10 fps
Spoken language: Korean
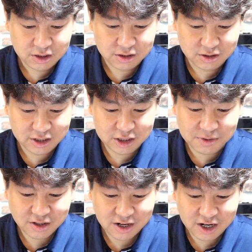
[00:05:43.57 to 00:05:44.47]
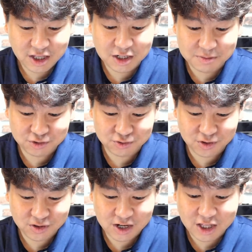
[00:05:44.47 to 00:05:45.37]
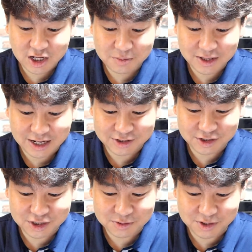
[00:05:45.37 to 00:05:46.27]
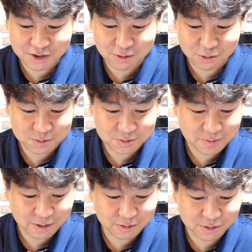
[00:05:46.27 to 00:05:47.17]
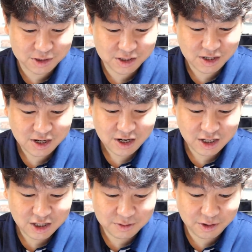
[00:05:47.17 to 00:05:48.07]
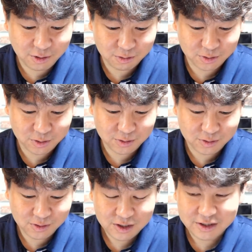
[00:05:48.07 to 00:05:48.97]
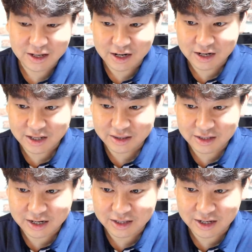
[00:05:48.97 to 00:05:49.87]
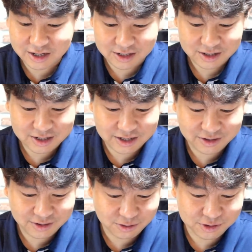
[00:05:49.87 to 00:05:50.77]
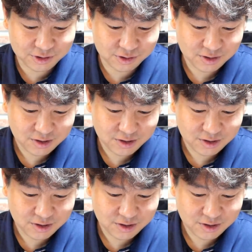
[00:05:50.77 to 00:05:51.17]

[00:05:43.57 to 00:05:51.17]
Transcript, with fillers: 어, 하지만 하나님의 주권, 하나님의 다스리심이 있는 곳이면 바로 곳이 하나님의 영토이고 나라, 나라다라는 곳이죠.